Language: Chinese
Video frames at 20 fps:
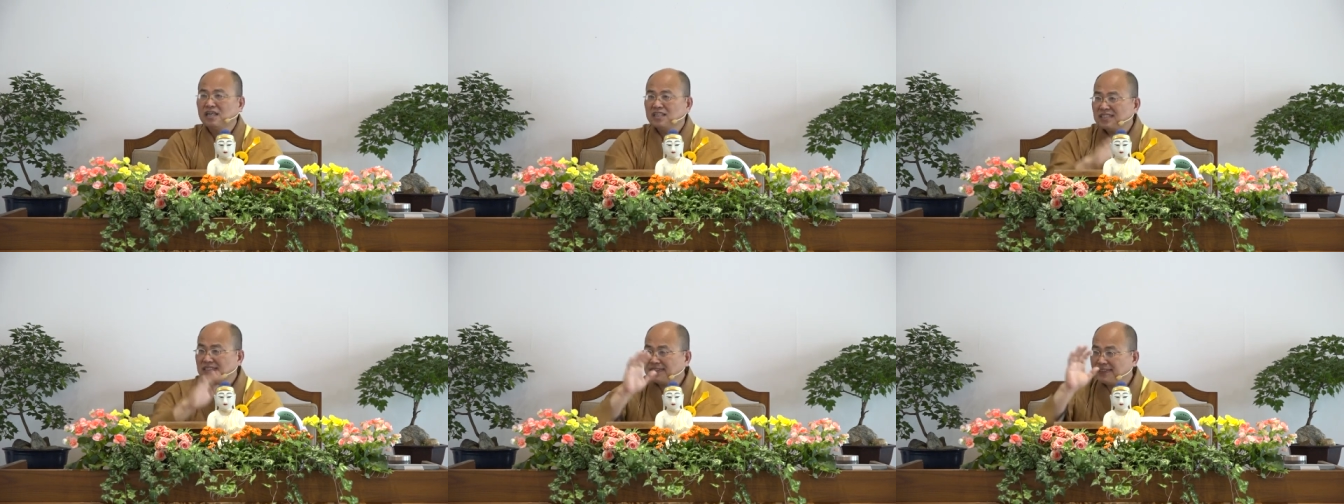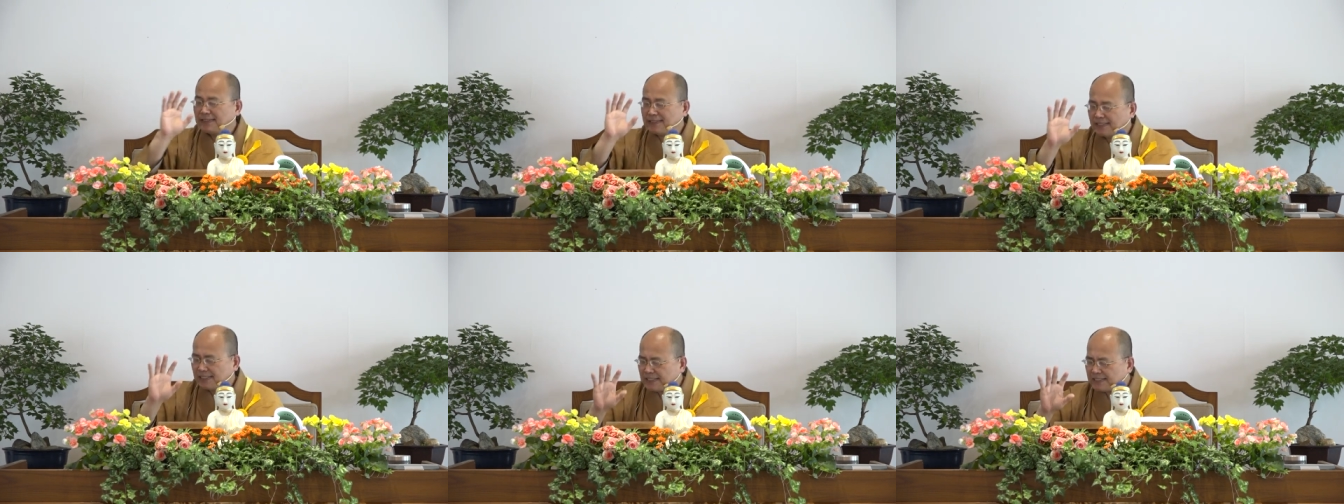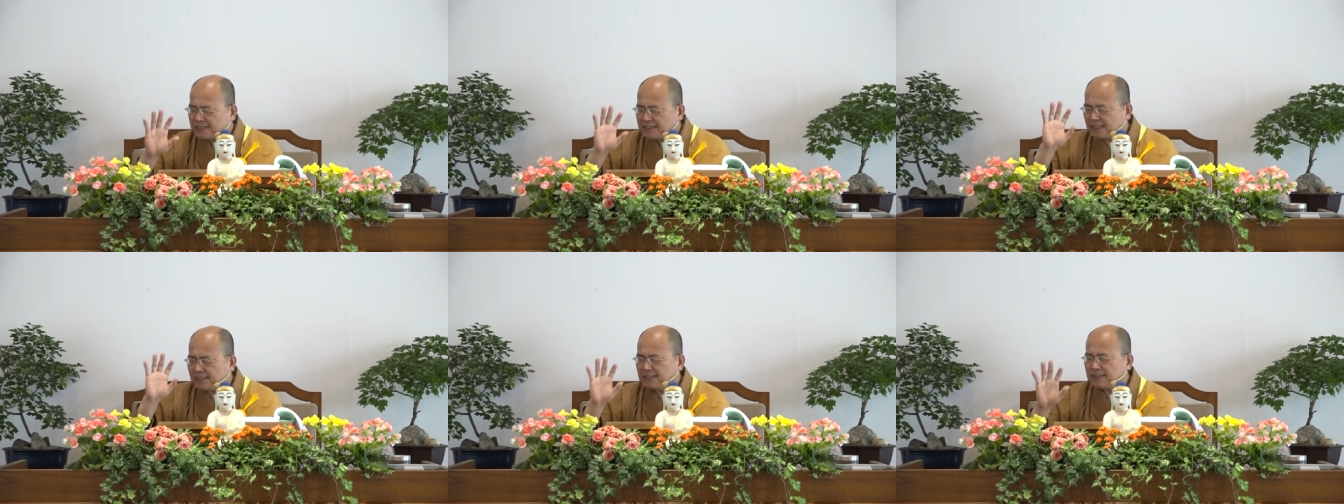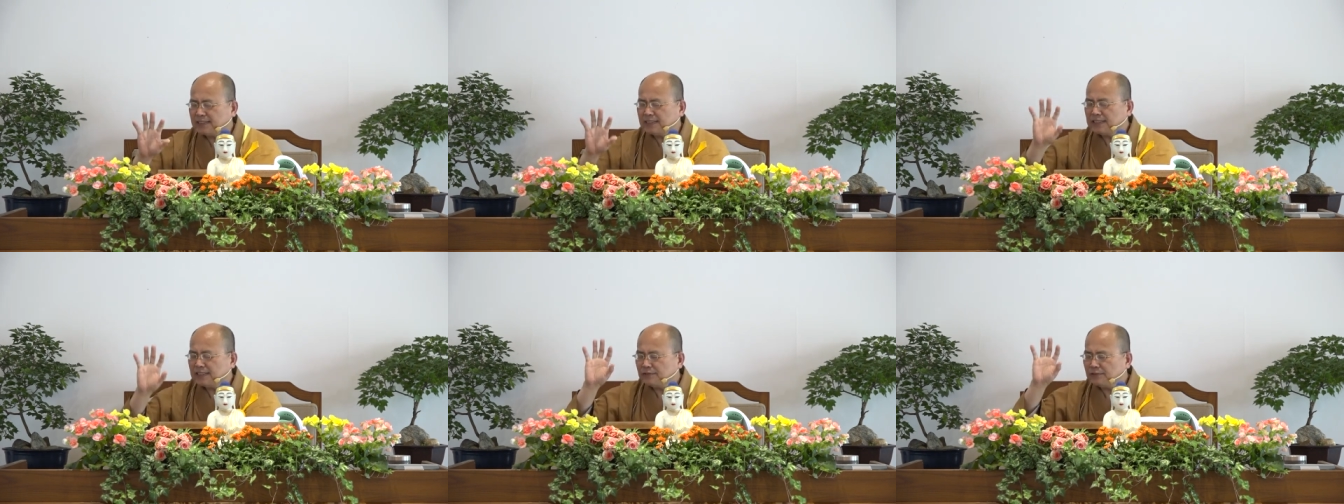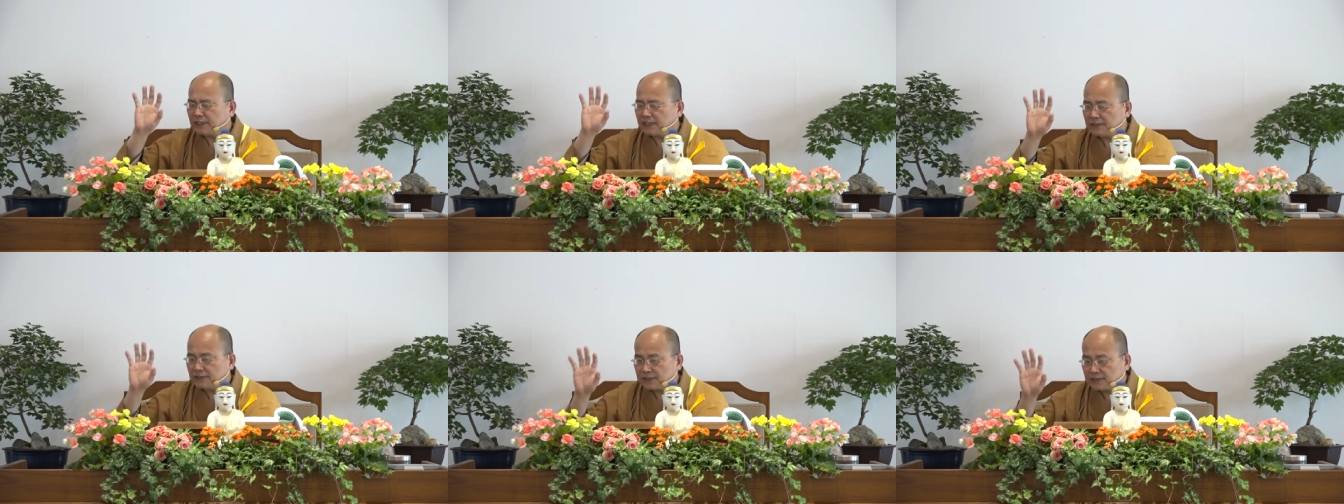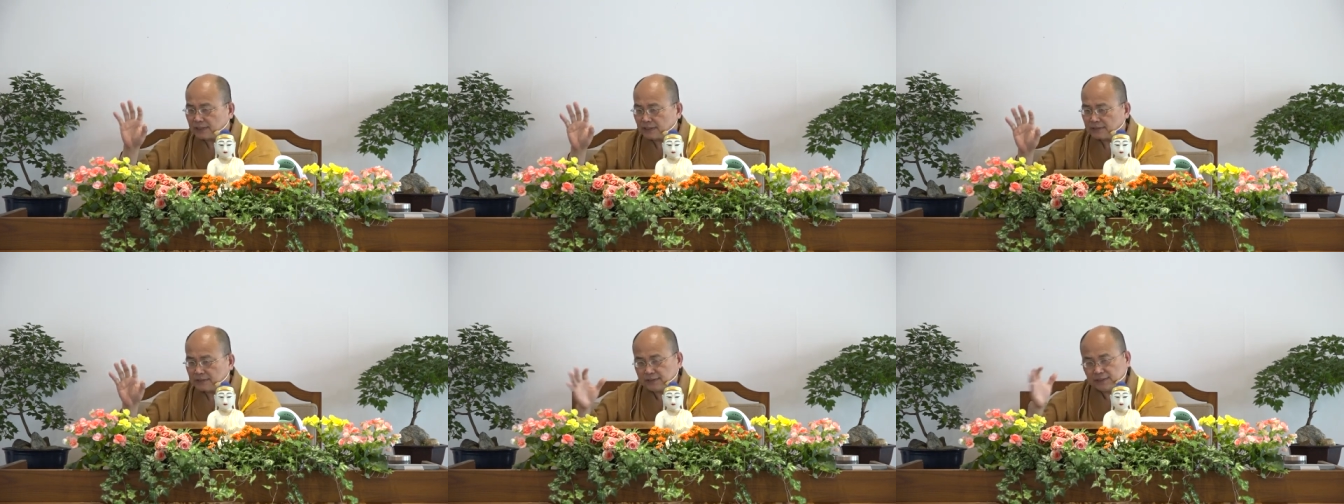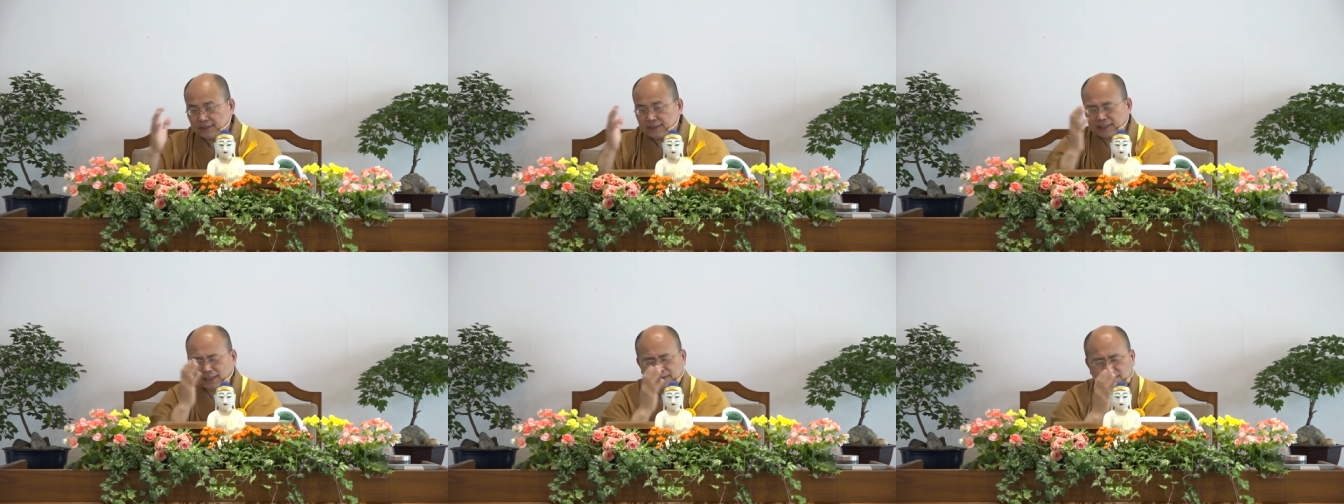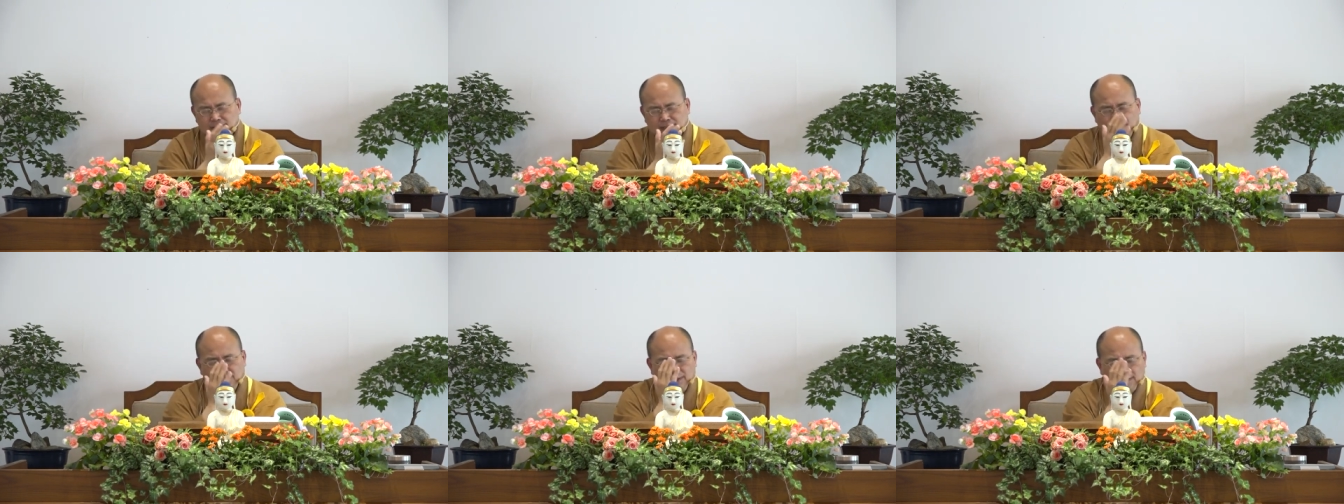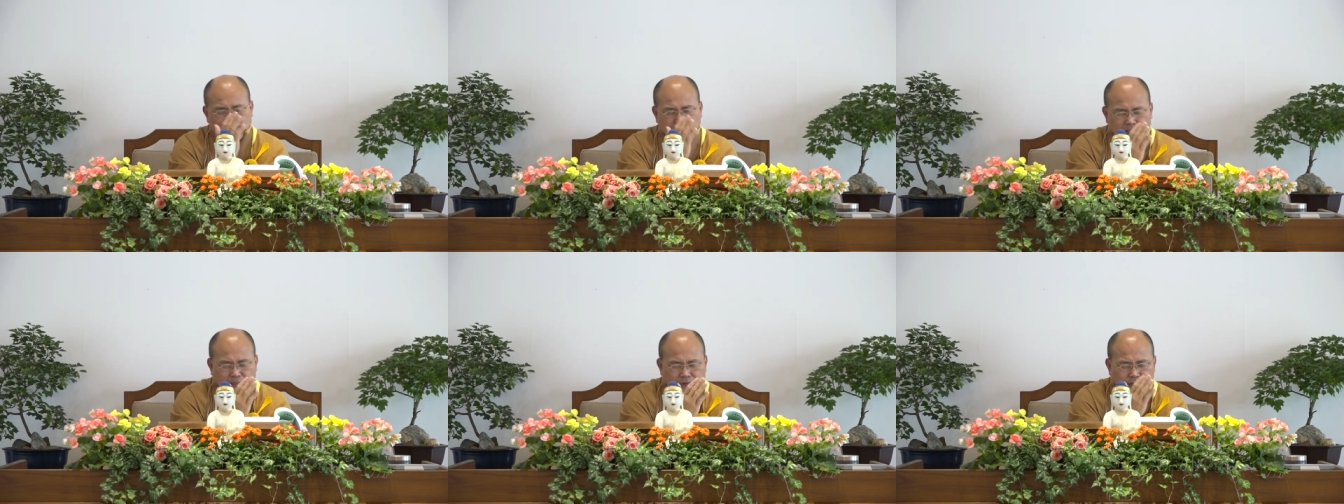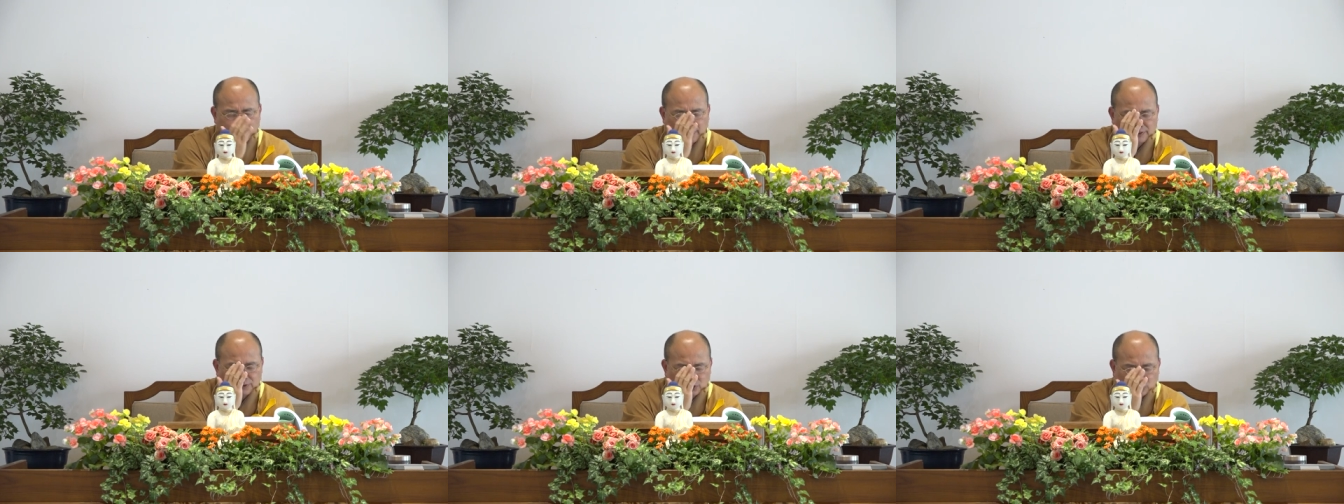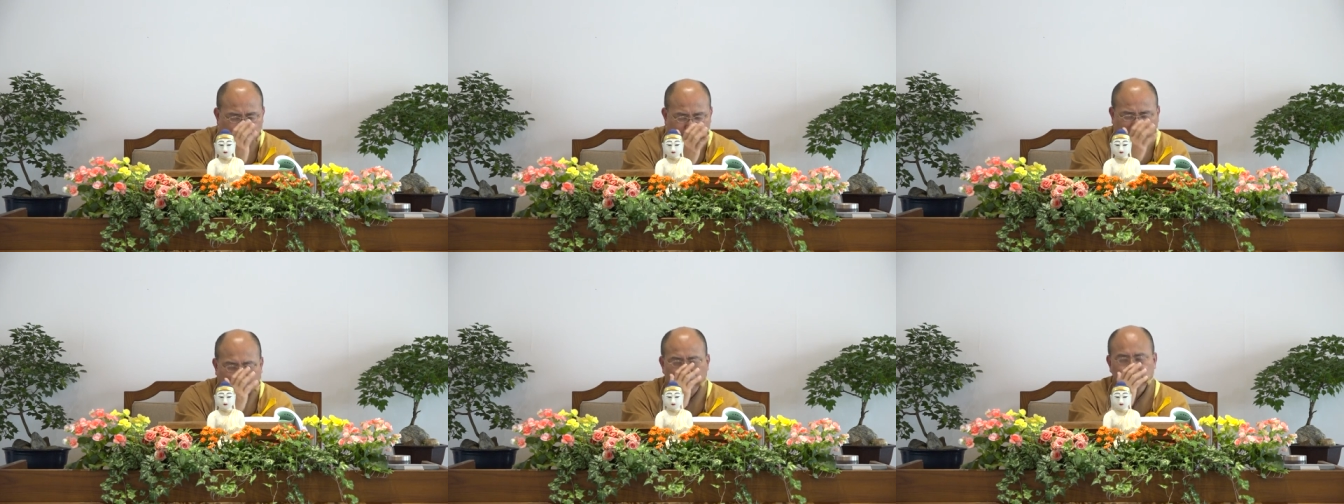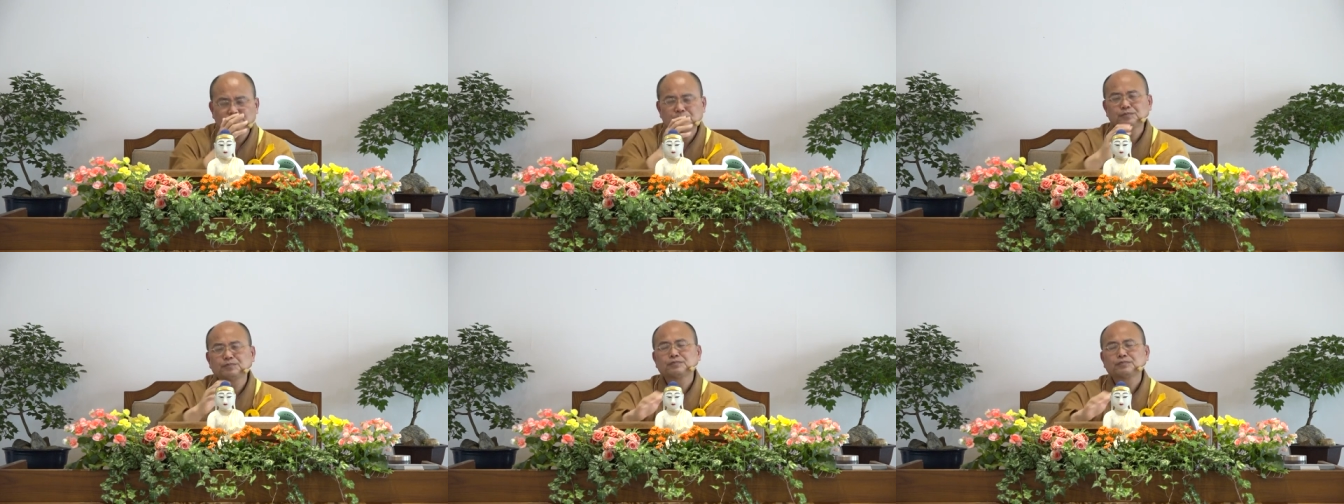邪见的因缘深，正见的因缘就薄